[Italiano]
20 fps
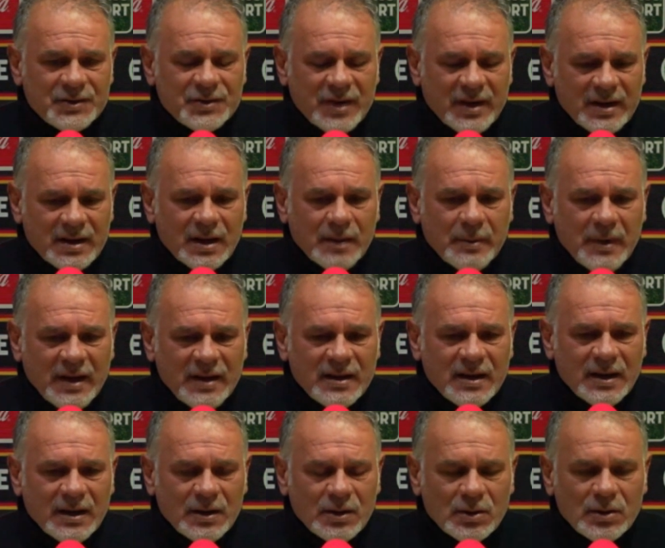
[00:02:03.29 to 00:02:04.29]

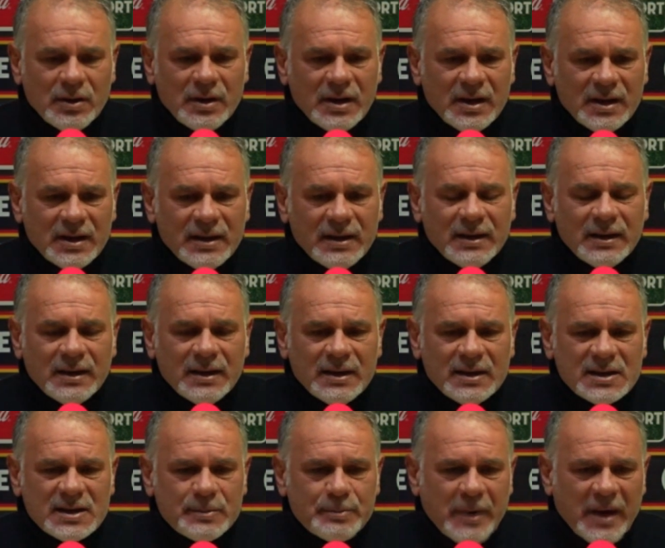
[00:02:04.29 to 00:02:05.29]
certamente non eh,
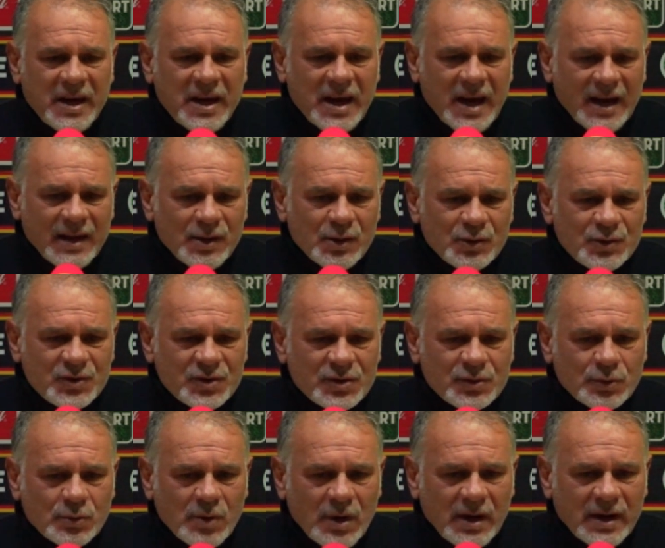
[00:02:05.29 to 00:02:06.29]
specchiandoci
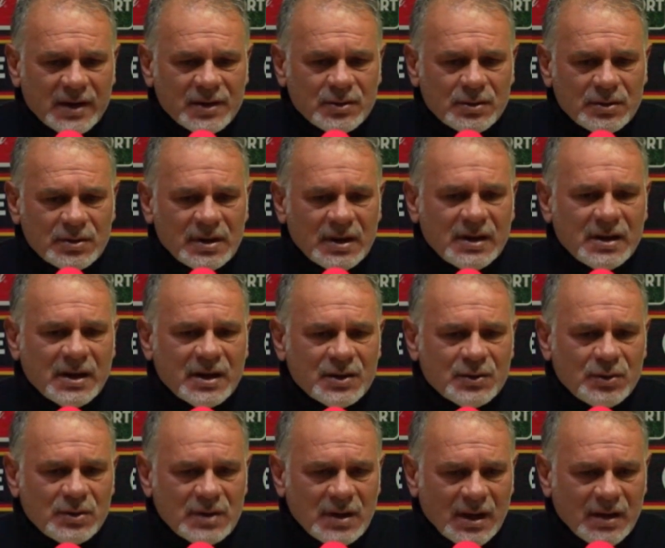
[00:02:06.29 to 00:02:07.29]
su quelli che sono stati i
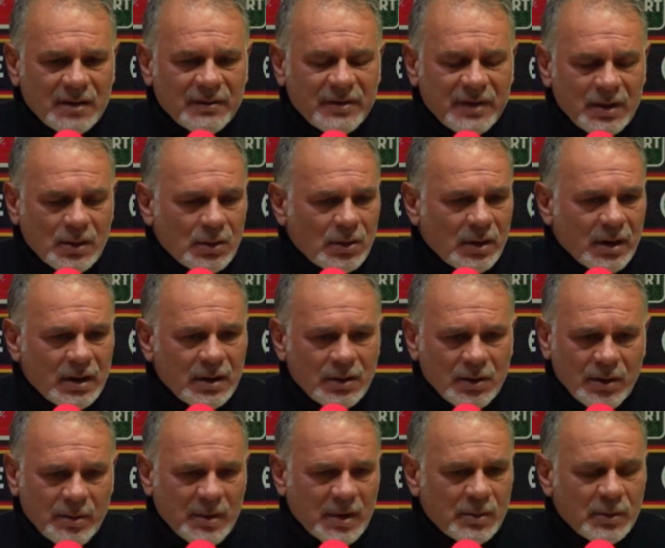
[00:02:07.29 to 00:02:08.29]
risultati finora.
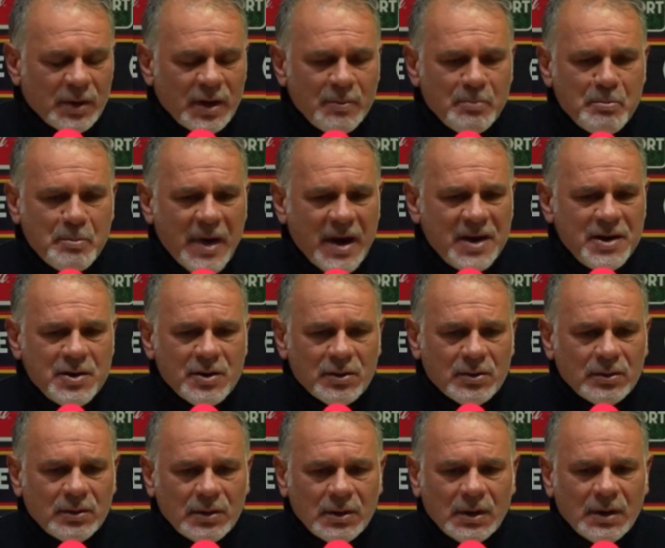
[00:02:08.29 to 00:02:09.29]
Noi abbiamo un
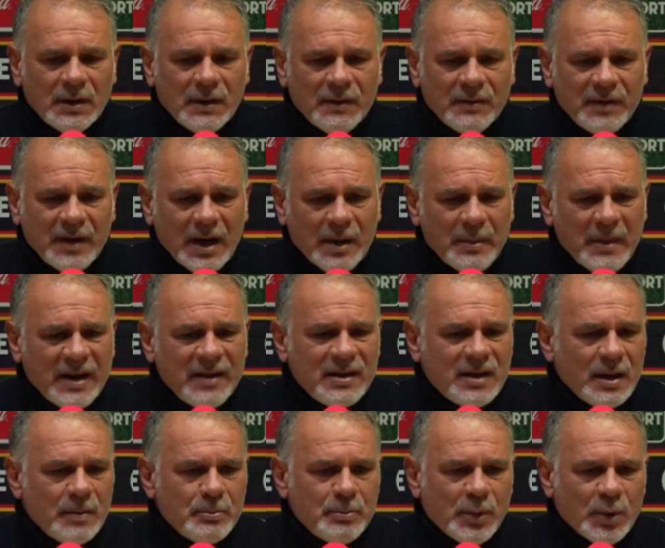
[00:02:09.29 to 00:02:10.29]
impegno
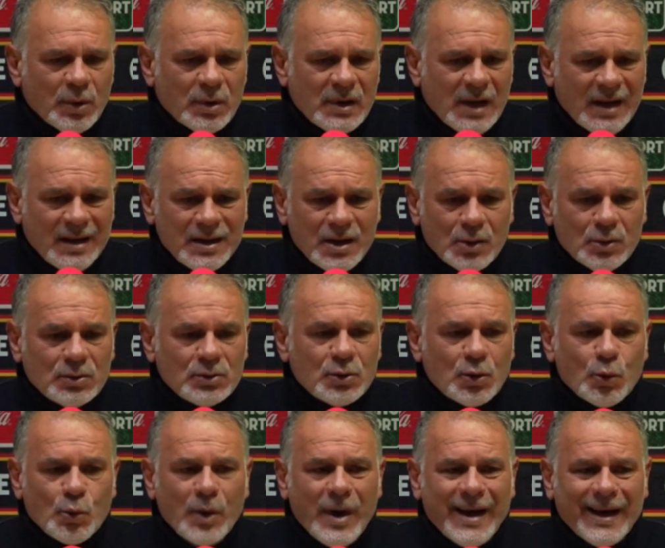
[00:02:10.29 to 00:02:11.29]
veramente importante
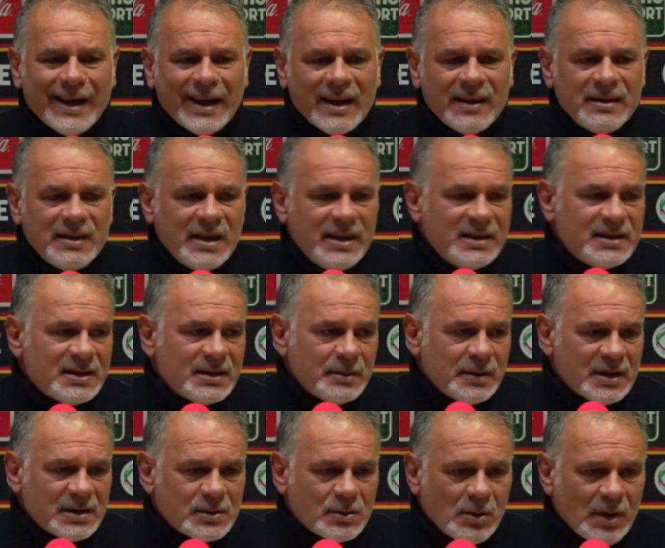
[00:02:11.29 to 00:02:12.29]
contro una
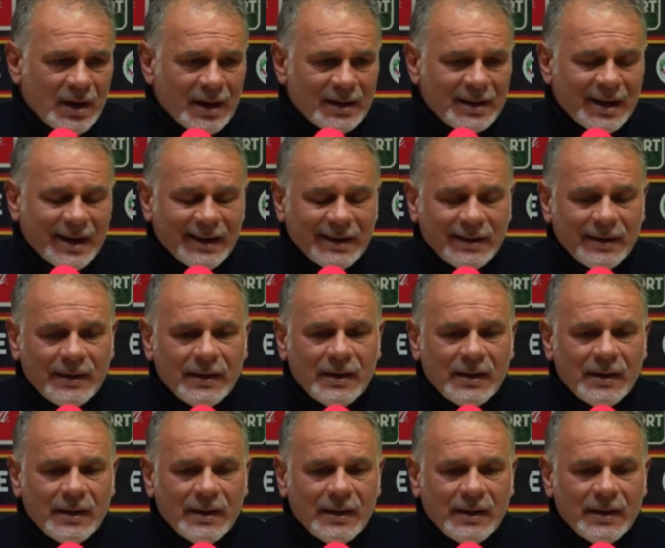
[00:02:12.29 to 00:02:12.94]
grandissima squadra